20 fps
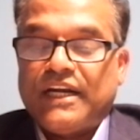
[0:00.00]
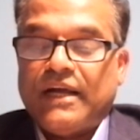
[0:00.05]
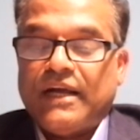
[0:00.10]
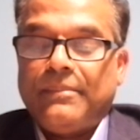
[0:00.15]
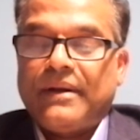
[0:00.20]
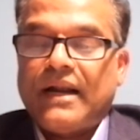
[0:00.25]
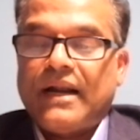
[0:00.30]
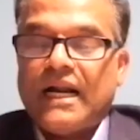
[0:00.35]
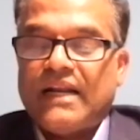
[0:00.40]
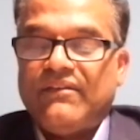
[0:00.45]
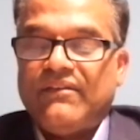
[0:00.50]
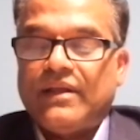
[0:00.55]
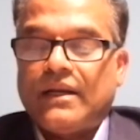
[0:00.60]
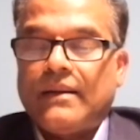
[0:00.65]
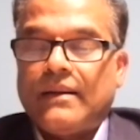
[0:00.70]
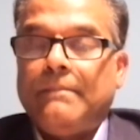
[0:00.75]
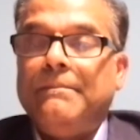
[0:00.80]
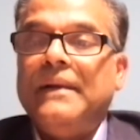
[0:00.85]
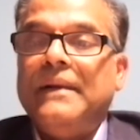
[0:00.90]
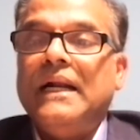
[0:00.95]
ஒரு
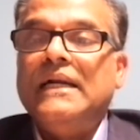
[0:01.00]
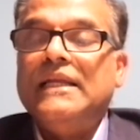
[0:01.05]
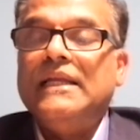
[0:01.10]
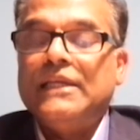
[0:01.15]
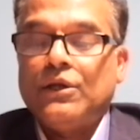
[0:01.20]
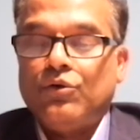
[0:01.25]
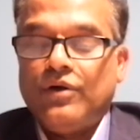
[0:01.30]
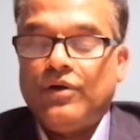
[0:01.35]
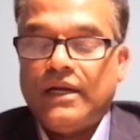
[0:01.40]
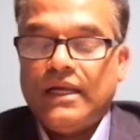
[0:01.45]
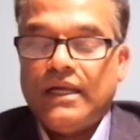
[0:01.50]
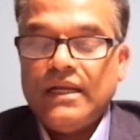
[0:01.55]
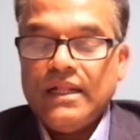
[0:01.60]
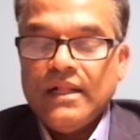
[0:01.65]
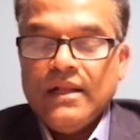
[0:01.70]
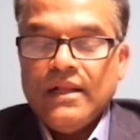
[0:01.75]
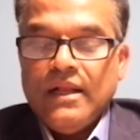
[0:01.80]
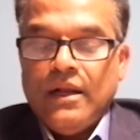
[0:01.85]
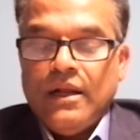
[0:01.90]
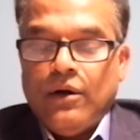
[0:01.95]
நபரானவர் பேர்லினில் உள்ள
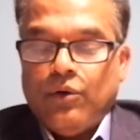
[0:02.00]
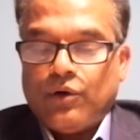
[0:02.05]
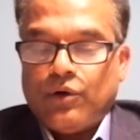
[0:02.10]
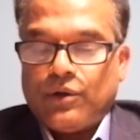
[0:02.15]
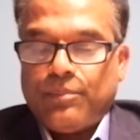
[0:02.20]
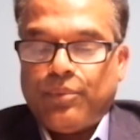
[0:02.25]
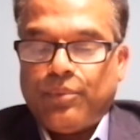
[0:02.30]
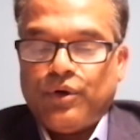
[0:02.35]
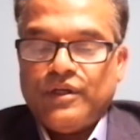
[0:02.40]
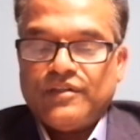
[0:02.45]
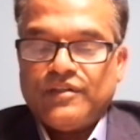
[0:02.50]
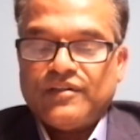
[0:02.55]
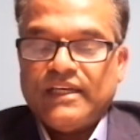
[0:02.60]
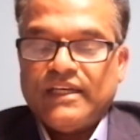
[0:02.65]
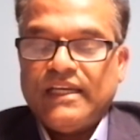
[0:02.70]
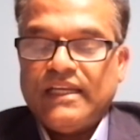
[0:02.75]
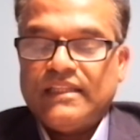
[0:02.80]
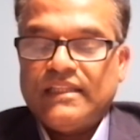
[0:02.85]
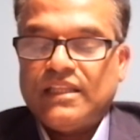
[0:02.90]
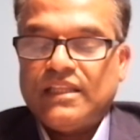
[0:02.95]
ஒரு போலீஸ்
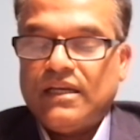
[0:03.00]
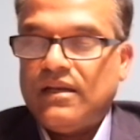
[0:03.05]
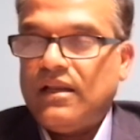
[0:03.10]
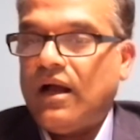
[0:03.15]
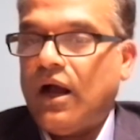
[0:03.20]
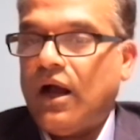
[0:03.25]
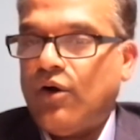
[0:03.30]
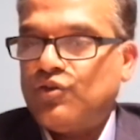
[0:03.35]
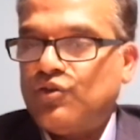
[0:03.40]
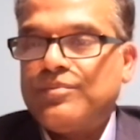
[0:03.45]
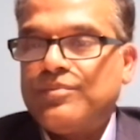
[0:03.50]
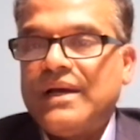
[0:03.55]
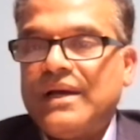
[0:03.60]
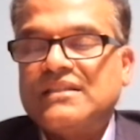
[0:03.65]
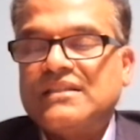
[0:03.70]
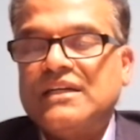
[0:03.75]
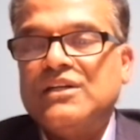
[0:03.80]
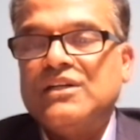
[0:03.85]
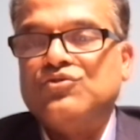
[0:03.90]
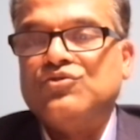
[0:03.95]
நிலையத்தில் ஹவுஸ்
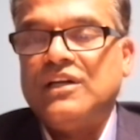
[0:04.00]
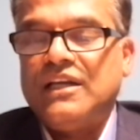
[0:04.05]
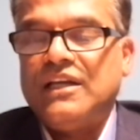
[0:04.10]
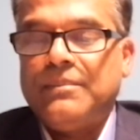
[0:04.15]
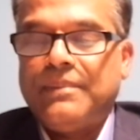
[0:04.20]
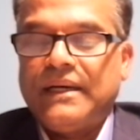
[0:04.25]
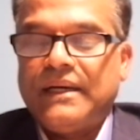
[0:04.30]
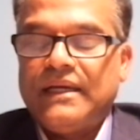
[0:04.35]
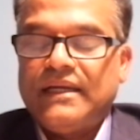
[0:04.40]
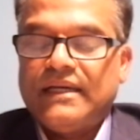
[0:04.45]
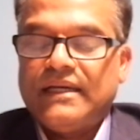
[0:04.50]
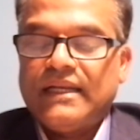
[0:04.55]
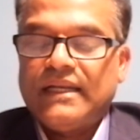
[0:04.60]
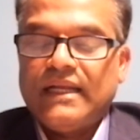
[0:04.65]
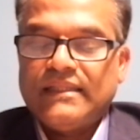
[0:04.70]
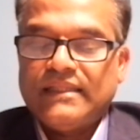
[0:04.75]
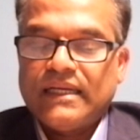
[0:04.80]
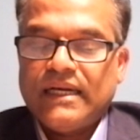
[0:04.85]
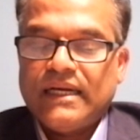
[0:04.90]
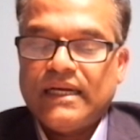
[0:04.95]
மாஸ்டர் என்று சொல்லப்படுகின்ற
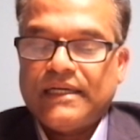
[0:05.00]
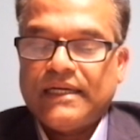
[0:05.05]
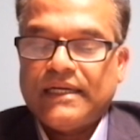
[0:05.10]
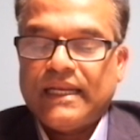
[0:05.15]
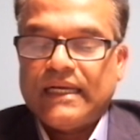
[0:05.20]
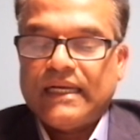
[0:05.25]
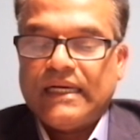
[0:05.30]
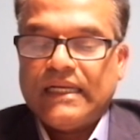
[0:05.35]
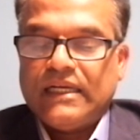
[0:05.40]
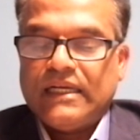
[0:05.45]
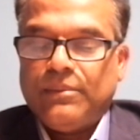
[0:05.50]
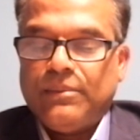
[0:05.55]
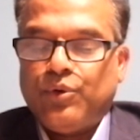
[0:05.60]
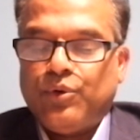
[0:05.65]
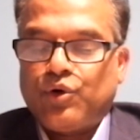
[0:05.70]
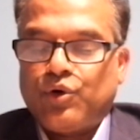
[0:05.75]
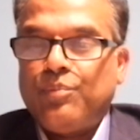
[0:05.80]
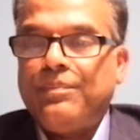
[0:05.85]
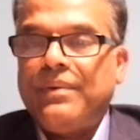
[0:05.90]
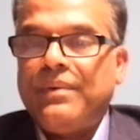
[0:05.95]
அந்த கட்டடங்களுக்கு
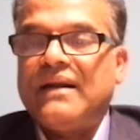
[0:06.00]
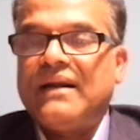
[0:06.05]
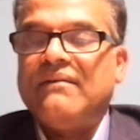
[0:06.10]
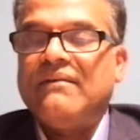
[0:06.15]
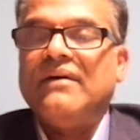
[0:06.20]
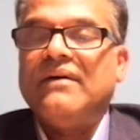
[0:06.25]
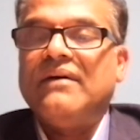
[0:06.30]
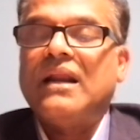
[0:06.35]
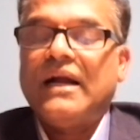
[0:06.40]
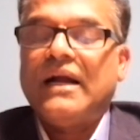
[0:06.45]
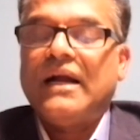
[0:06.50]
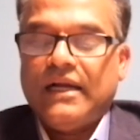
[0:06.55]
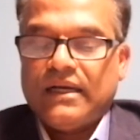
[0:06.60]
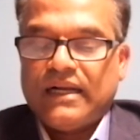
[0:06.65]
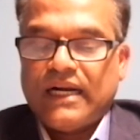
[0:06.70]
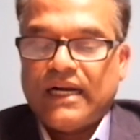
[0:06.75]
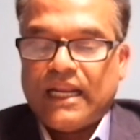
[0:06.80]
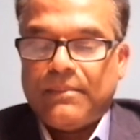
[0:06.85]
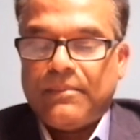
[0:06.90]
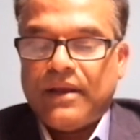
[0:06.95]

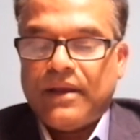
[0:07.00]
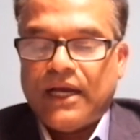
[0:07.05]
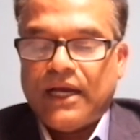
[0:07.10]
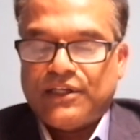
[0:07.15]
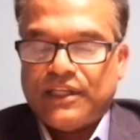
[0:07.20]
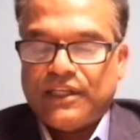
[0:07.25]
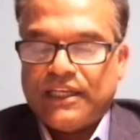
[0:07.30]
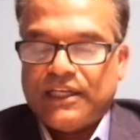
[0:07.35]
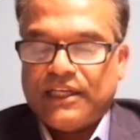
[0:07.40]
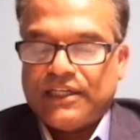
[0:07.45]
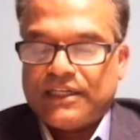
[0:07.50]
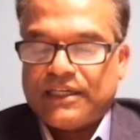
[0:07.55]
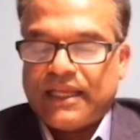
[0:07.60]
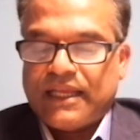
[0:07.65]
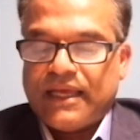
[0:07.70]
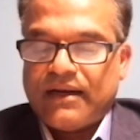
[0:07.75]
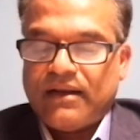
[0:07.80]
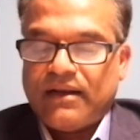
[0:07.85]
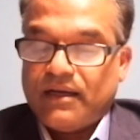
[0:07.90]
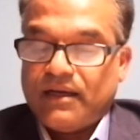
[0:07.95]
பொறுப்பானவராக கடமையாற்றி
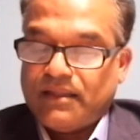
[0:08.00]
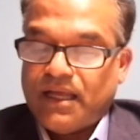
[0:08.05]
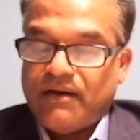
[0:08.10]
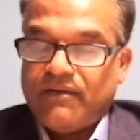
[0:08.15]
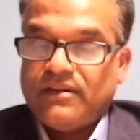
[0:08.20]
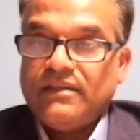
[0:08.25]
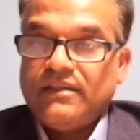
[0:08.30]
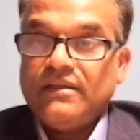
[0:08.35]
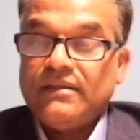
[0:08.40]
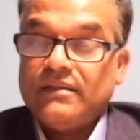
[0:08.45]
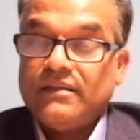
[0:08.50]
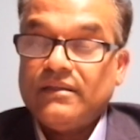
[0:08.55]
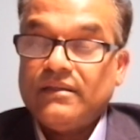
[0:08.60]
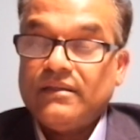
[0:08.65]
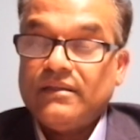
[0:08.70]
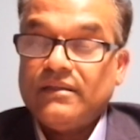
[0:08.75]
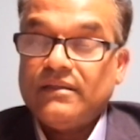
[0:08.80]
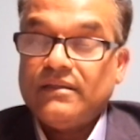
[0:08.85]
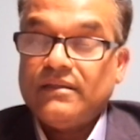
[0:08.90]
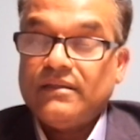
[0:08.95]
இருக்கின்றார் அதாவது
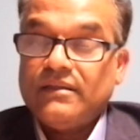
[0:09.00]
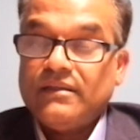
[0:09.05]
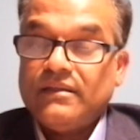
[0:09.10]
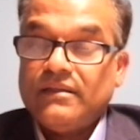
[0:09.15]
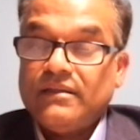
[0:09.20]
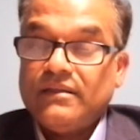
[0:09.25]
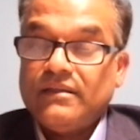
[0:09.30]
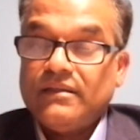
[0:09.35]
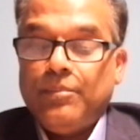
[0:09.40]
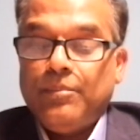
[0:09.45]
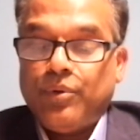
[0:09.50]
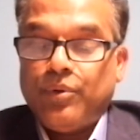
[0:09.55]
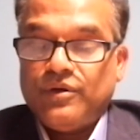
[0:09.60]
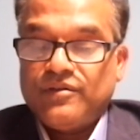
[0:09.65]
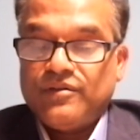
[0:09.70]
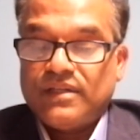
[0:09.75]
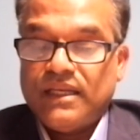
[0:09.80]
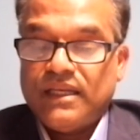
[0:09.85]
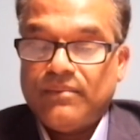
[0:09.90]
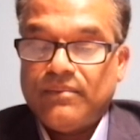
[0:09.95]
இந்த
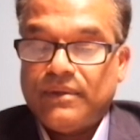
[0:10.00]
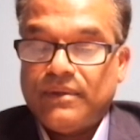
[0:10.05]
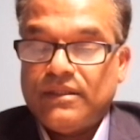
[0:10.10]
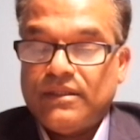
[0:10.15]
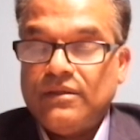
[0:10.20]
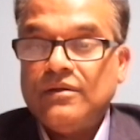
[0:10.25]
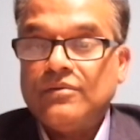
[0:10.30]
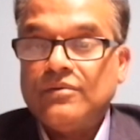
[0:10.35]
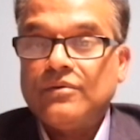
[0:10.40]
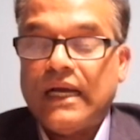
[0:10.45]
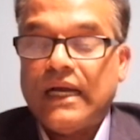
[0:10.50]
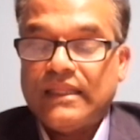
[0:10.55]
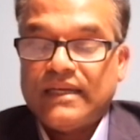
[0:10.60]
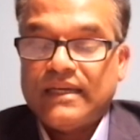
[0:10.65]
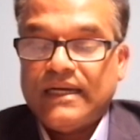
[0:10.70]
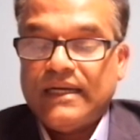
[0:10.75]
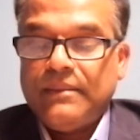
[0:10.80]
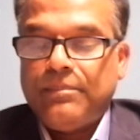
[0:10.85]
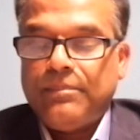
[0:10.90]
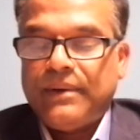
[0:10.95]
போலீஸ் நிலையம் வந்து
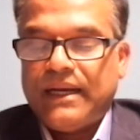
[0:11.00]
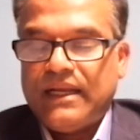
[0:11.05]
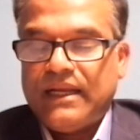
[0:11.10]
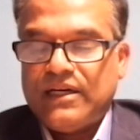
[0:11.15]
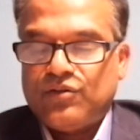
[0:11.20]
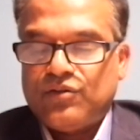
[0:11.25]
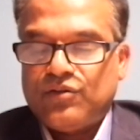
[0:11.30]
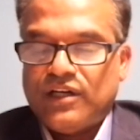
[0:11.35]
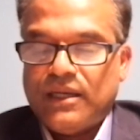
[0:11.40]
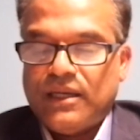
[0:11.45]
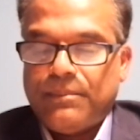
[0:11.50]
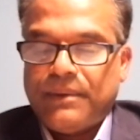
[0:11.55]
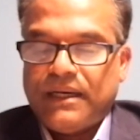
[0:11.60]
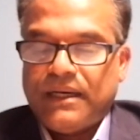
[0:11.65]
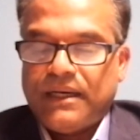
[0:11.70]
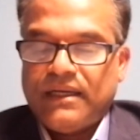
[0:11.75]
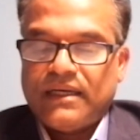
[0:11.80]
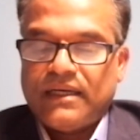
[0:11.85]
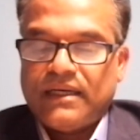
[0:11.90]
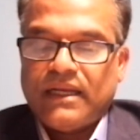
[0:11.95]
அதிரடிப்படை என்று
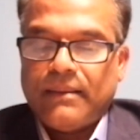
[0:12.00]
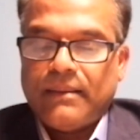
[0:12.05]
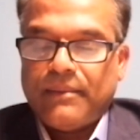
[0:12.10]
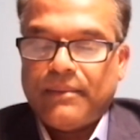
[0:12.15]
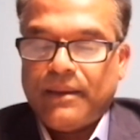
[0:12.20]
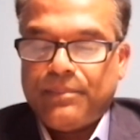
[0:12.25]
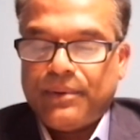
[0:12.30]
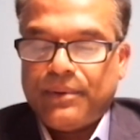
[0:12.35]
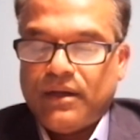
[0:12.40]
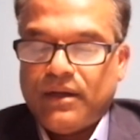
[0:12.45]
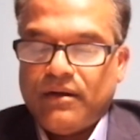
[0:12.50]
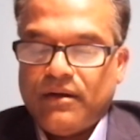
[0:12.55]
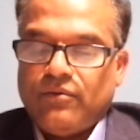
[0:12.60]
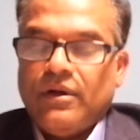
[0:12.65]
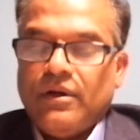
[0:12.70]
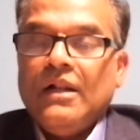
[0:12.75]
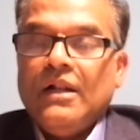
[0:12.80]
சொல்லப்படுகின்ற அமைப்பில்